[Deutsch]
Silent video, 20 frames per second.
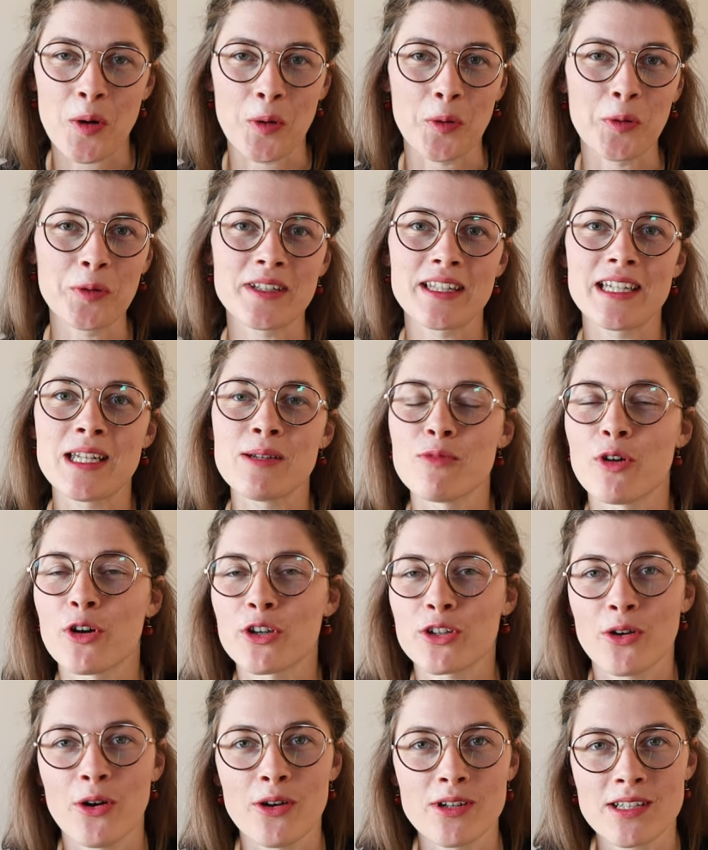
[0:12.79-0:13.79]
und nehmen
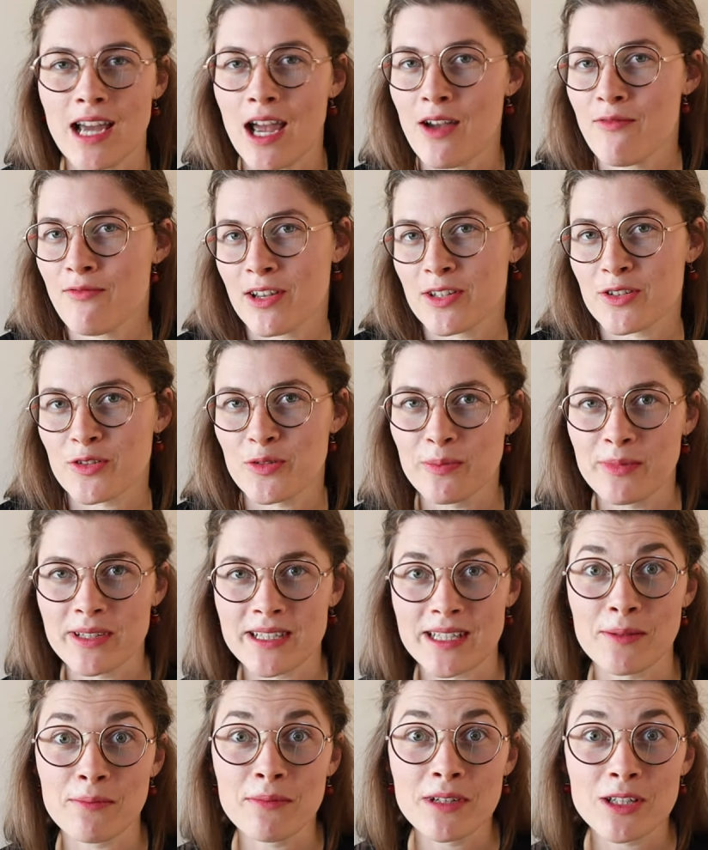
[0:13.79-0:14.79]
euch heute einfach so ein
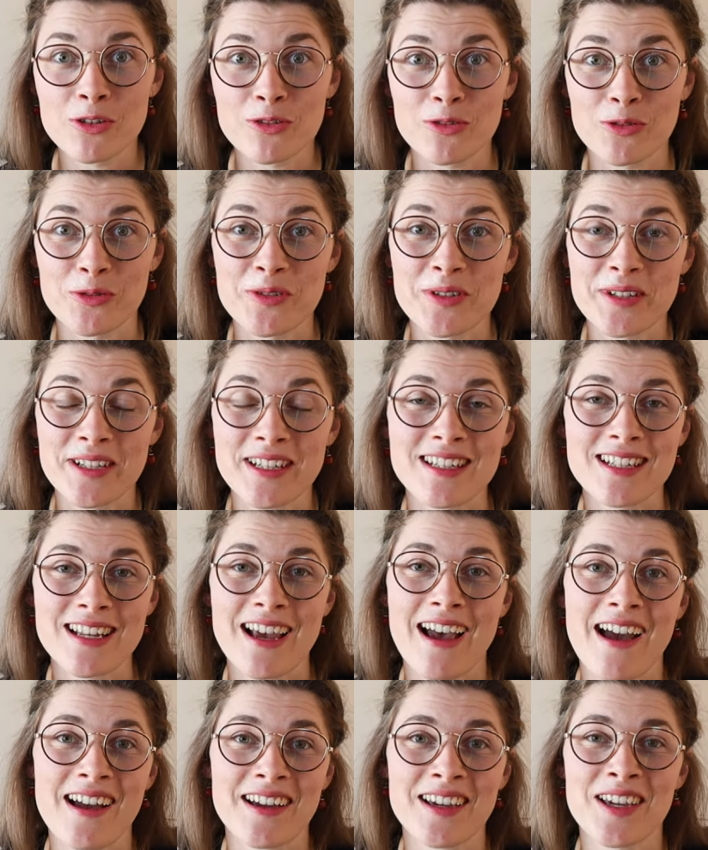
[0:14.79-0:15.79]
bisschen mit durch unseren
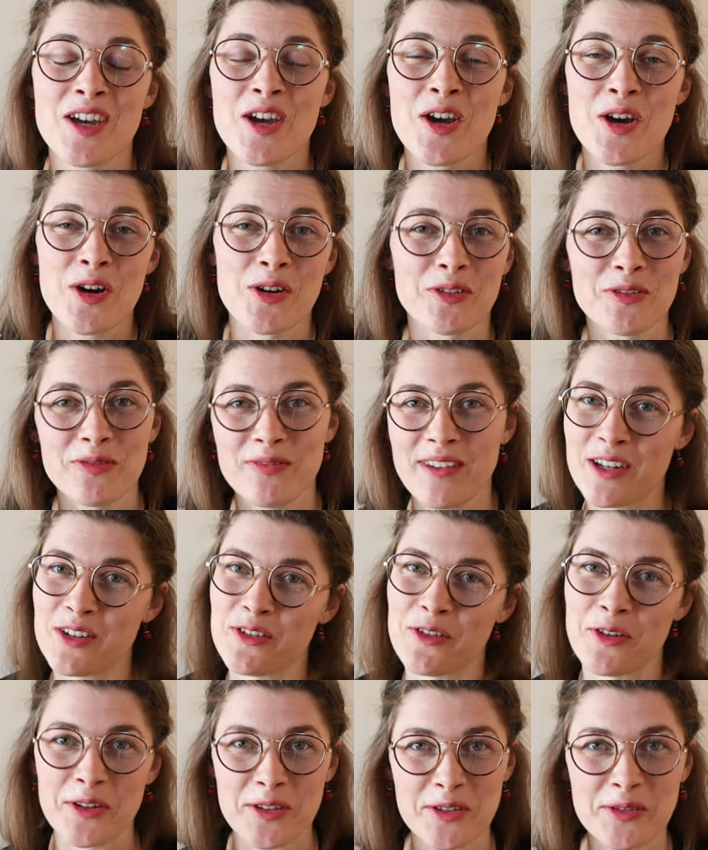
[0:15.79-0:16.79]
Tag und werden
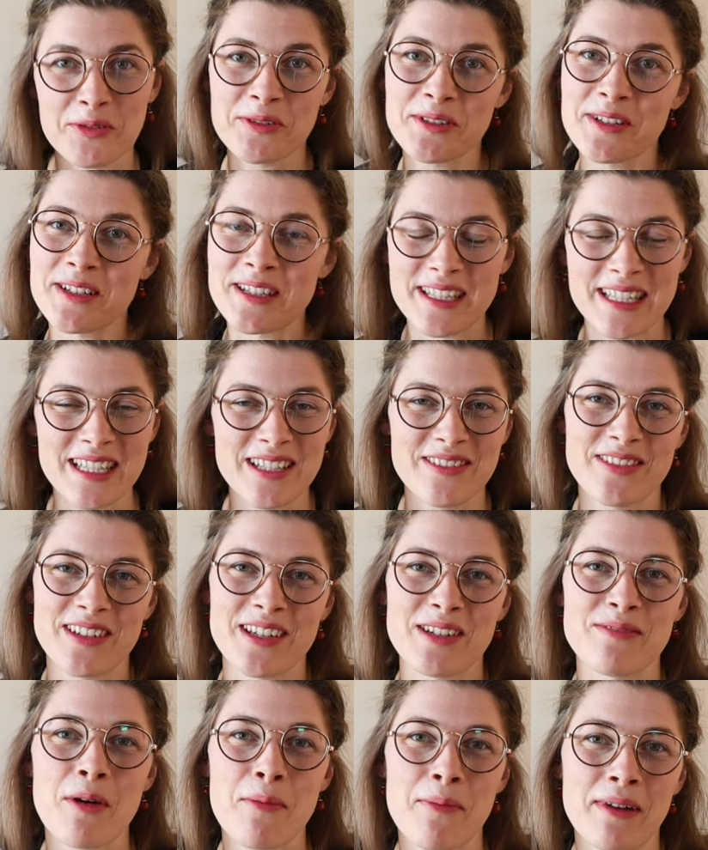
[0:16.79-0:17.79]
euch sukzessive
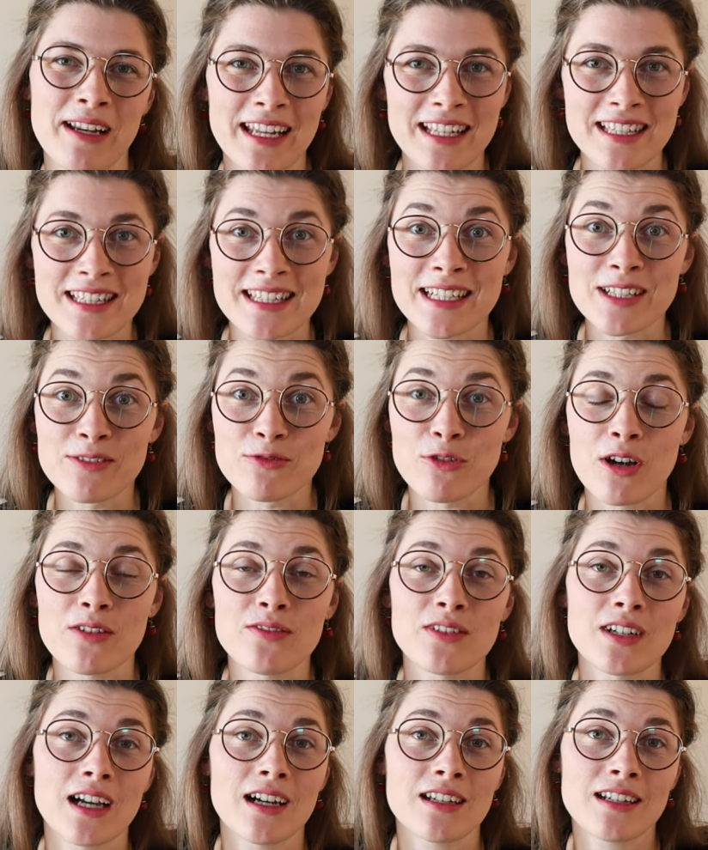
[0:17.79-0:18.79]
immer mal erzählen, woran
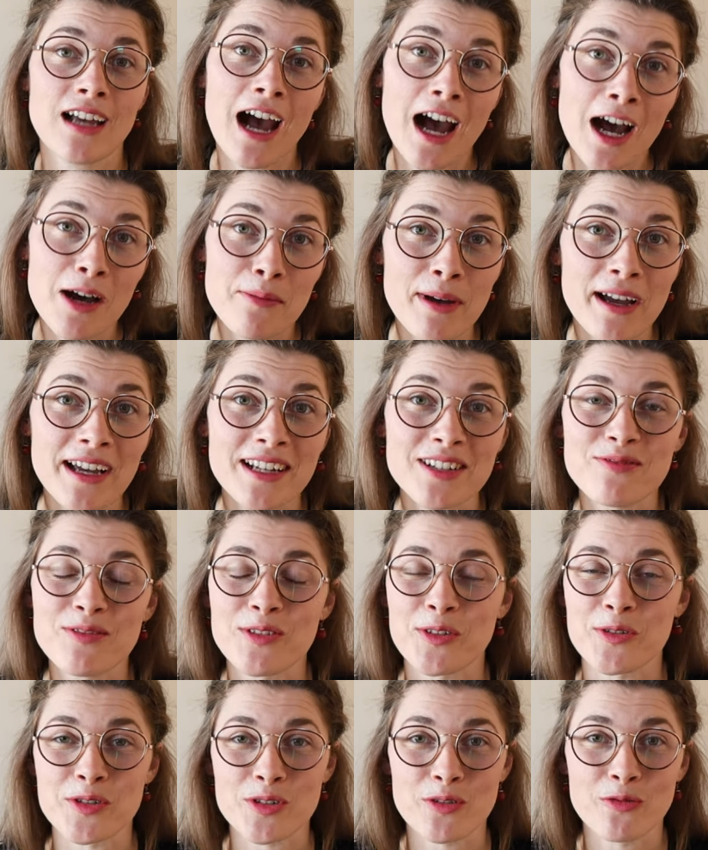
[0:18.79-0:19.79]
wir gerade arbeiten,
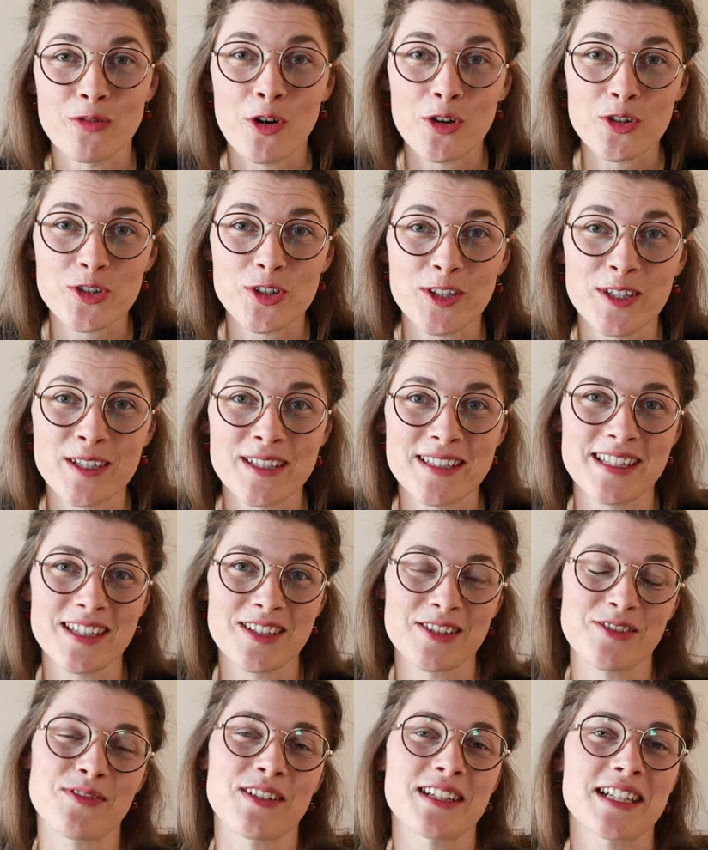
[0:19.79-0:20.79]
wie unsere Fortschritte
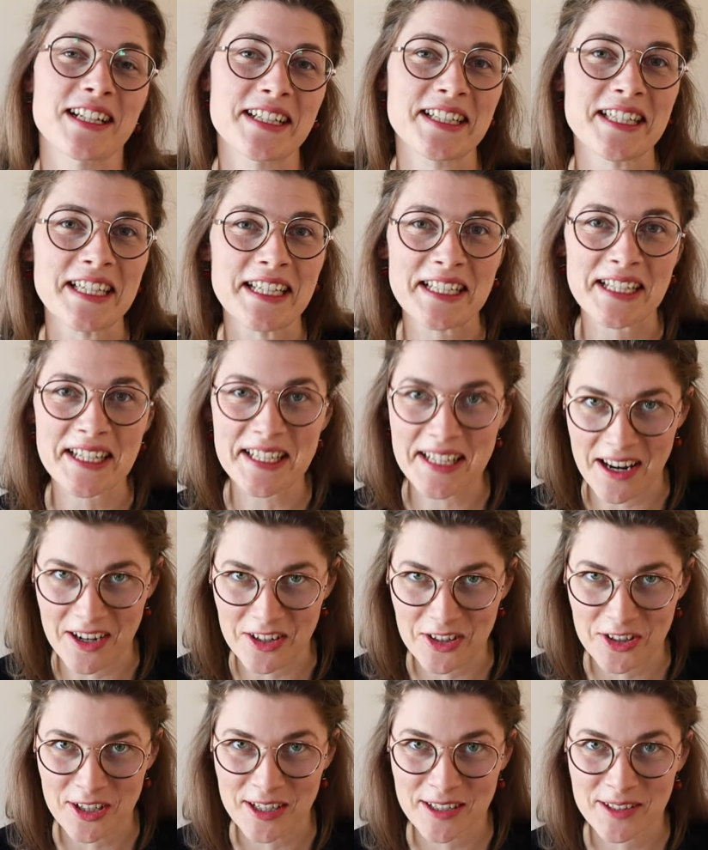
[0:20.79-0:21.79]
sind und was als nächstes
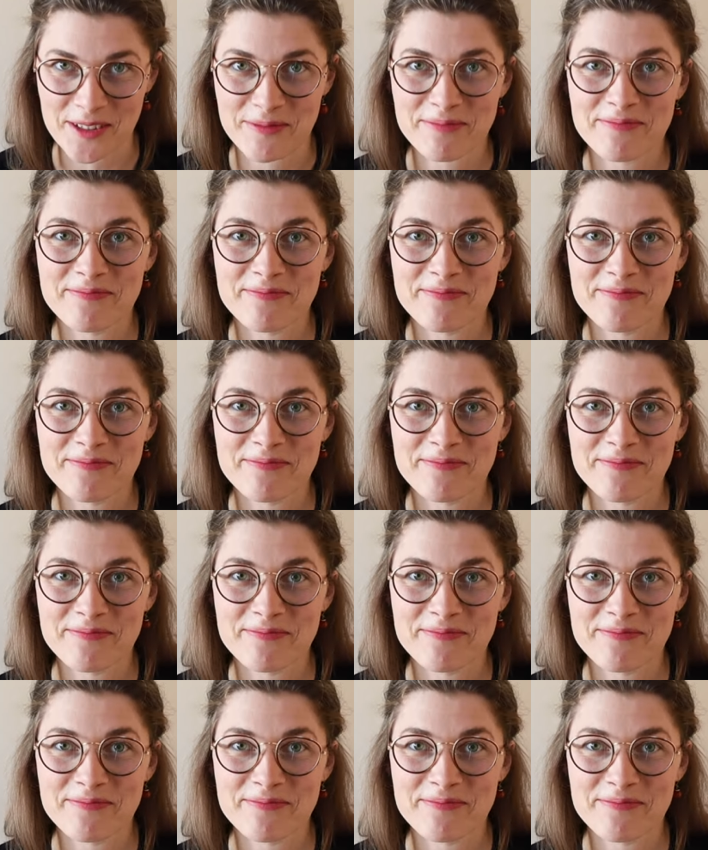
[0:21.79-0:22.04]
ansteht.